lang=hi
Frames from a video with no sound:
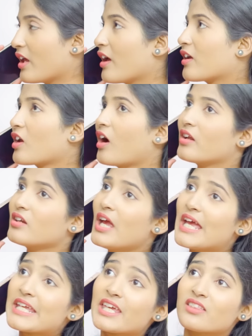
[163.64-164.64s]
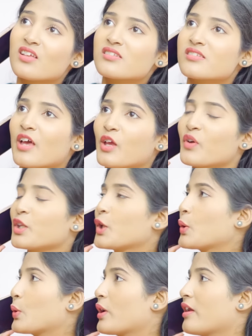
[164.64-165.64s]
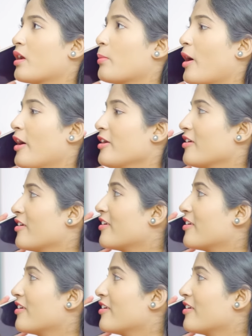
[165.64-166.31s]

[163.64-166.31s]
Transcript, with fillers: देख यार कितना सही वेदर हो रहा है ना बाहर